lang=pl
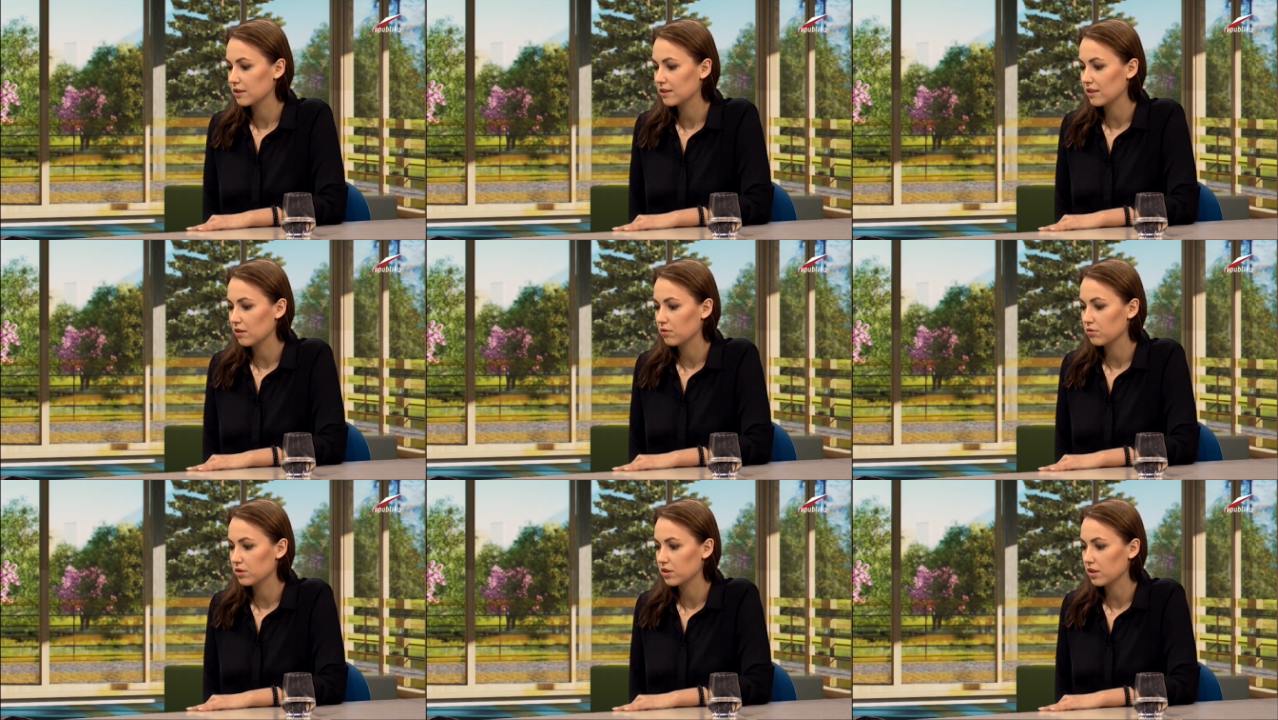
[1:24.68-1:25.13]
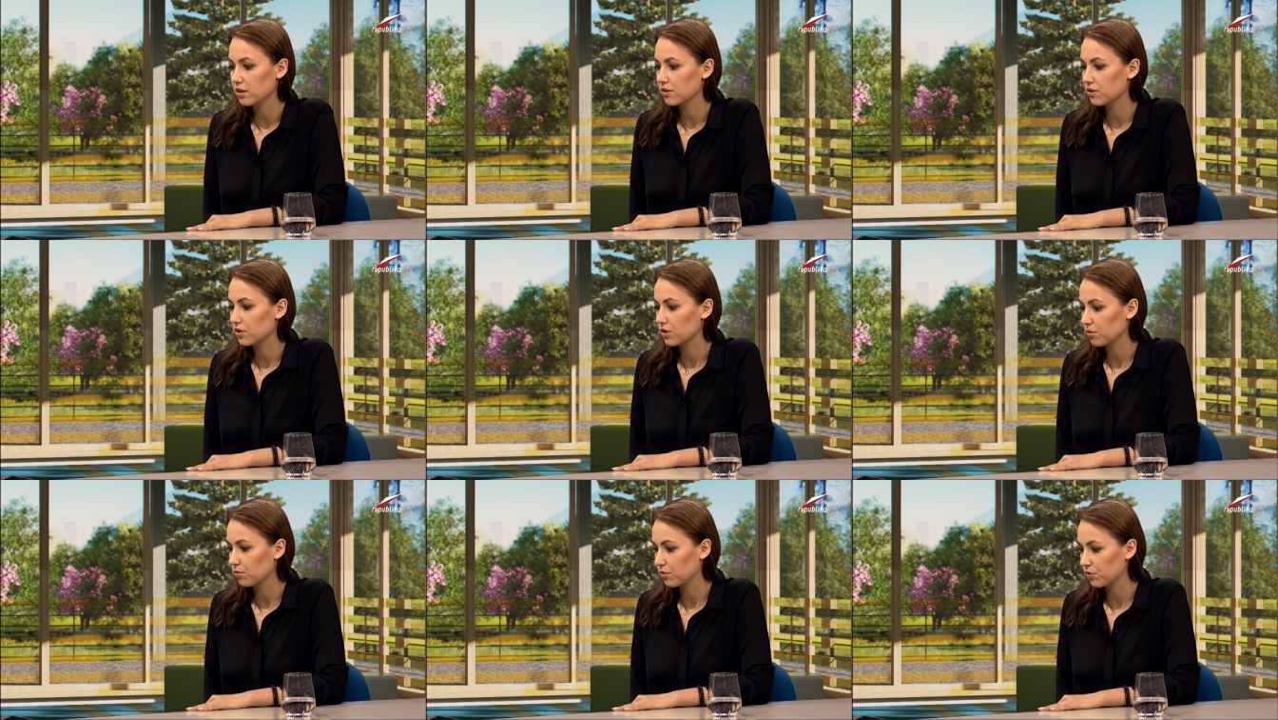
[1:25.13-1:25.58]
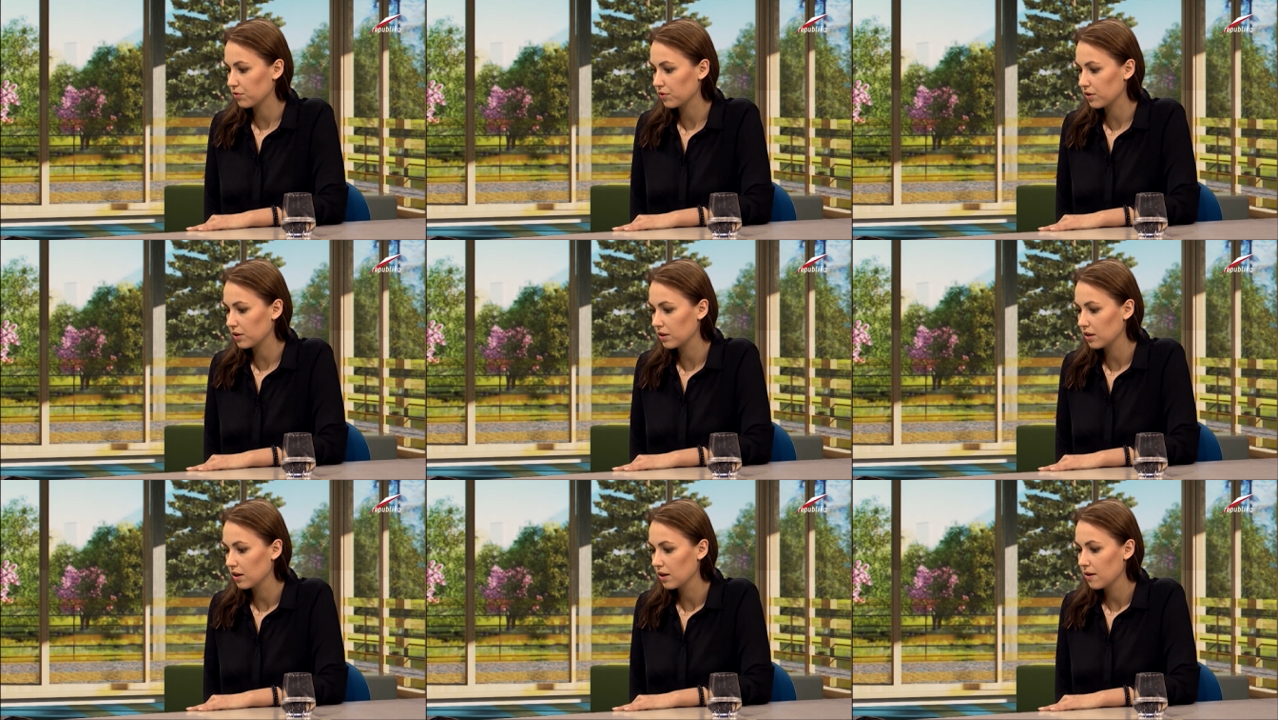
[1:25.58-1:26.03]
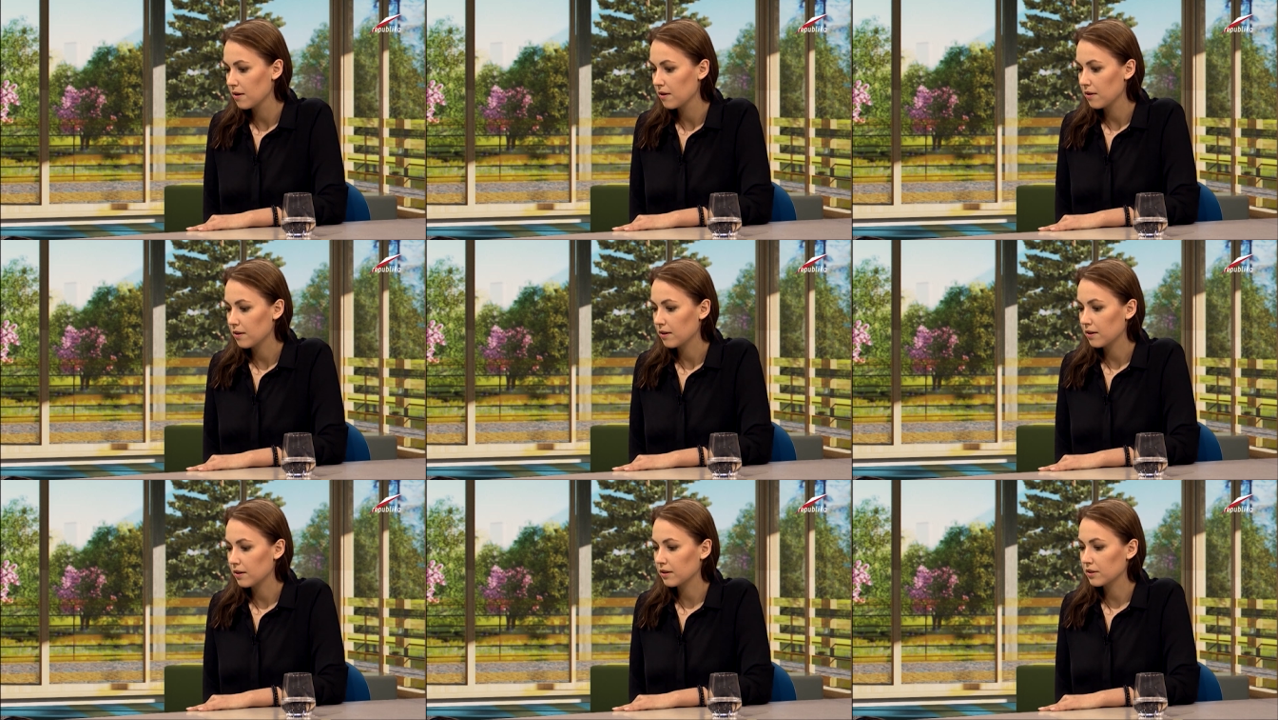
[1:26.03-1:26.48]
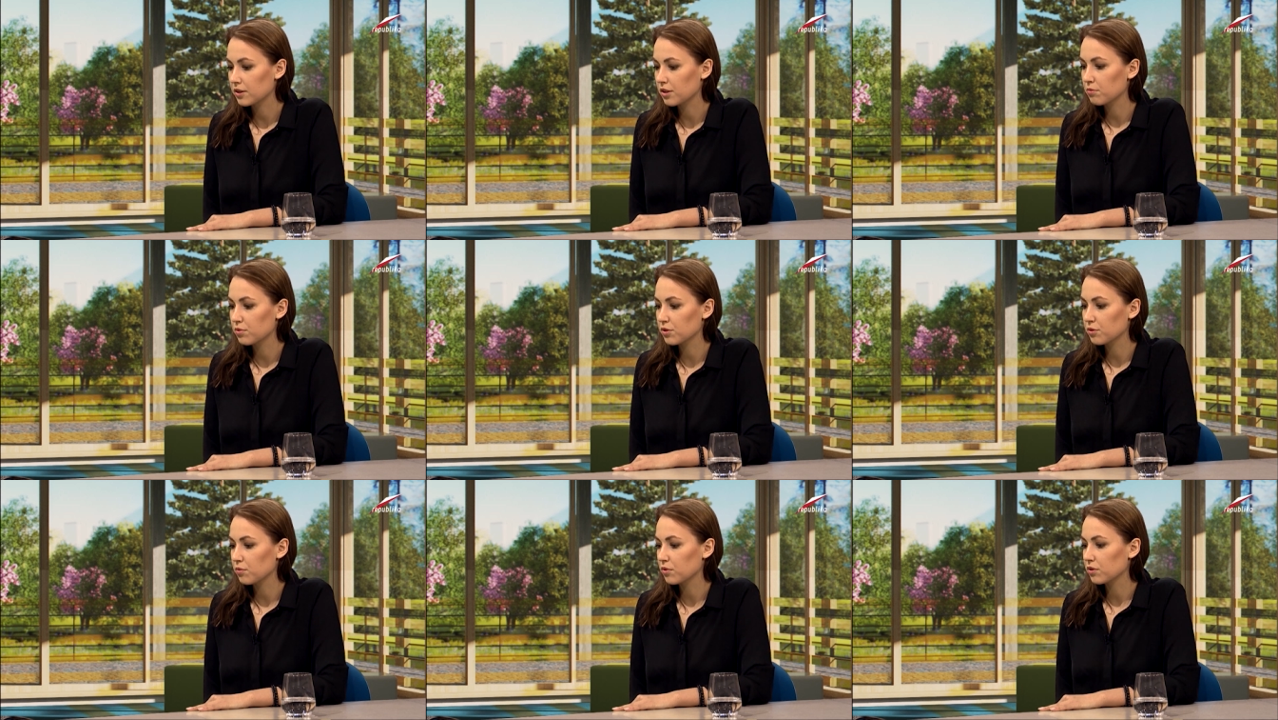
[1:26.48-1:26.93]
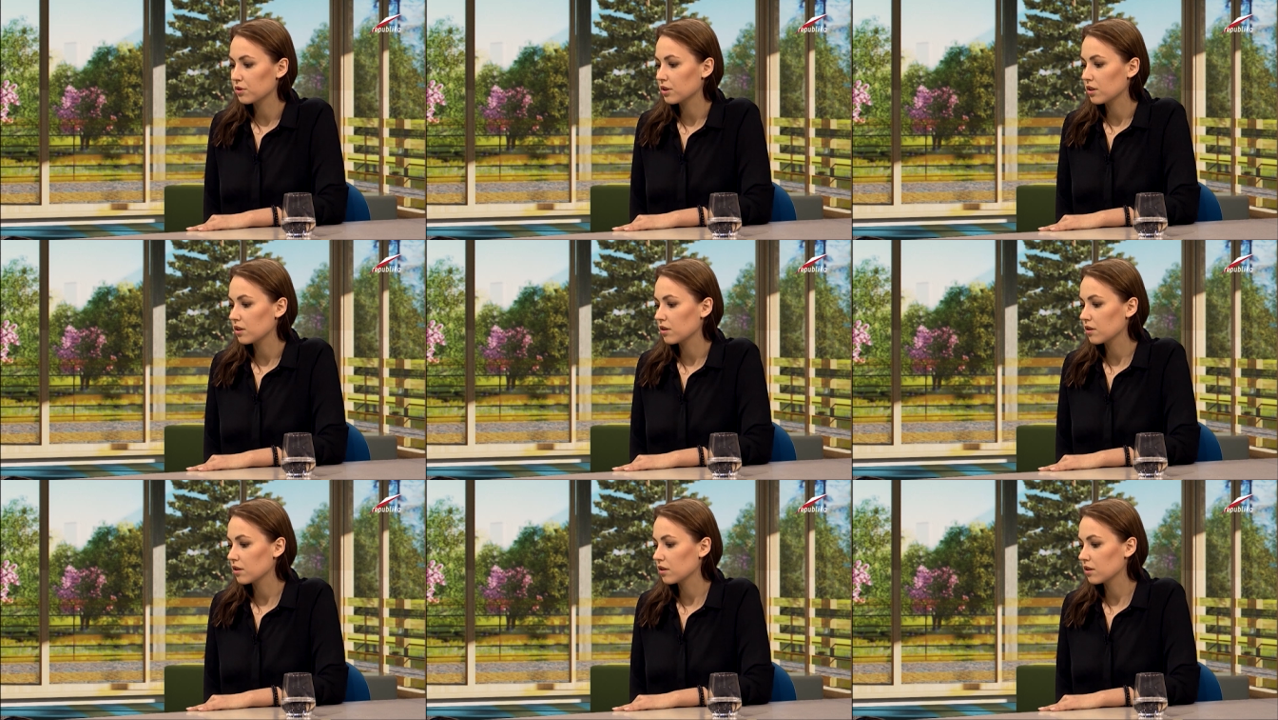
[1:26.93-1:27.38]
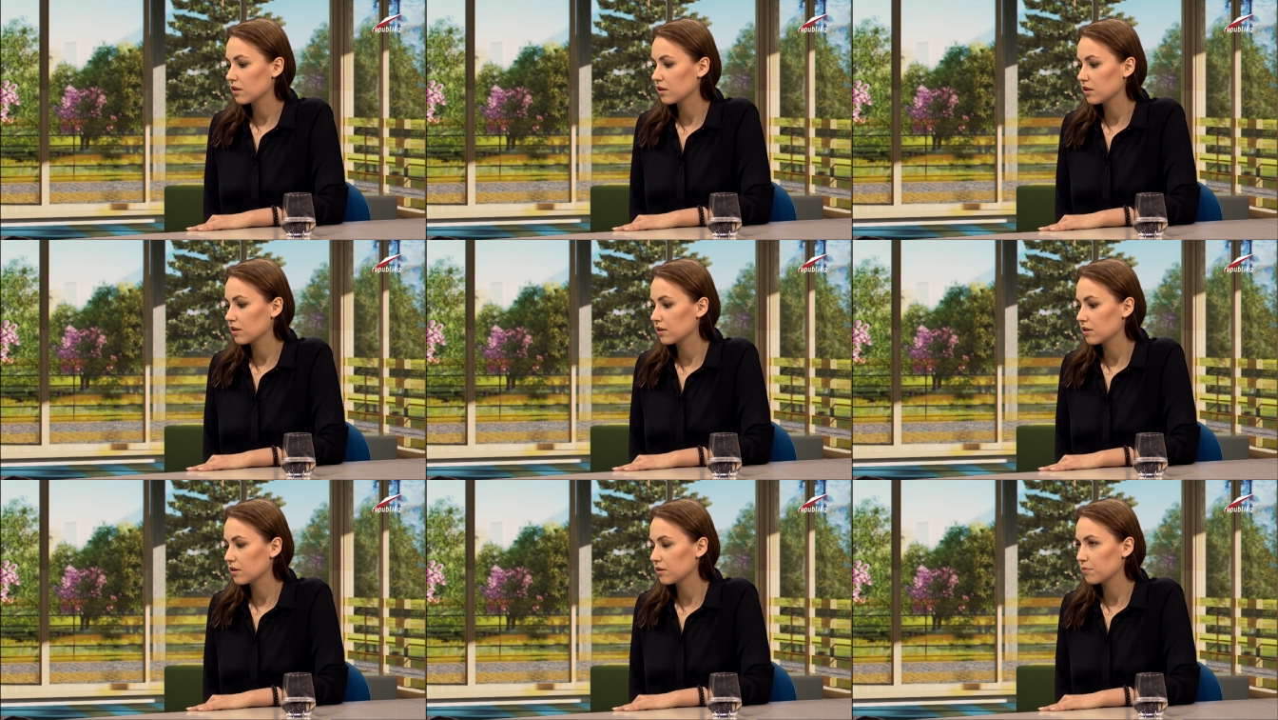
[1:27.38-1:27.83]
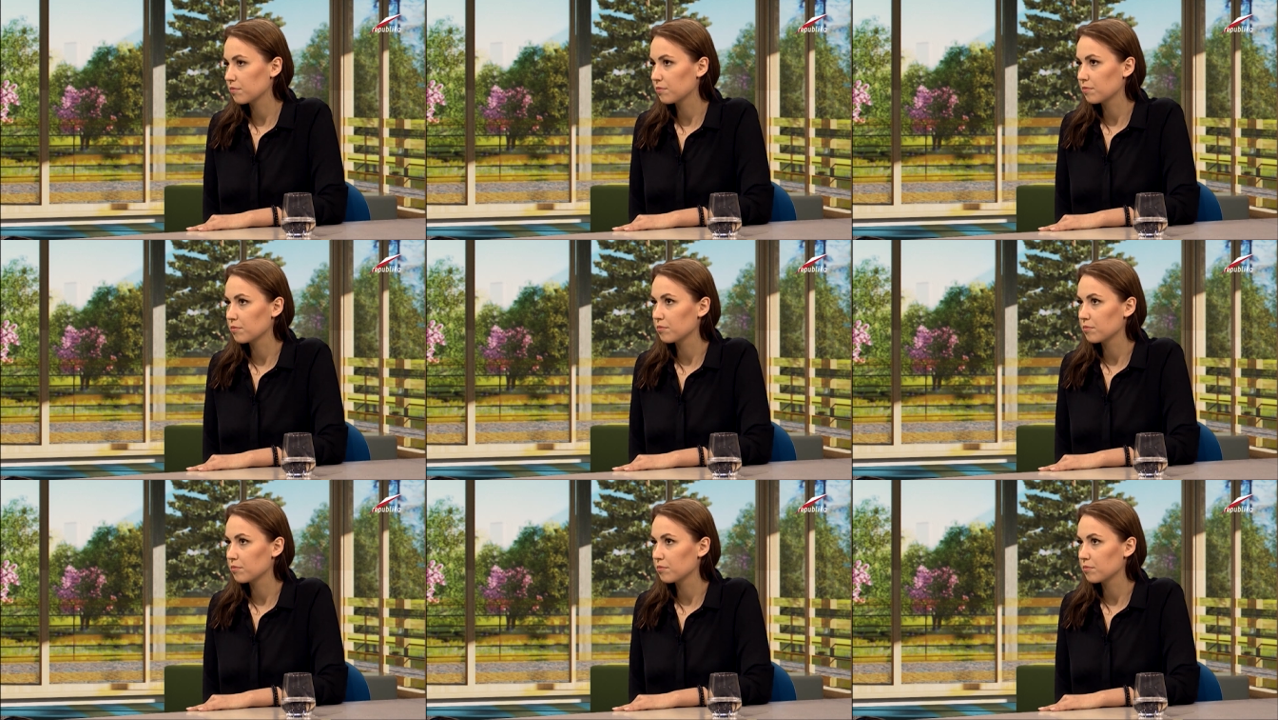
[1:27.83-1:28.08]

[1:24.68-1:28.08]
cały czas się mówi. E, że być może e,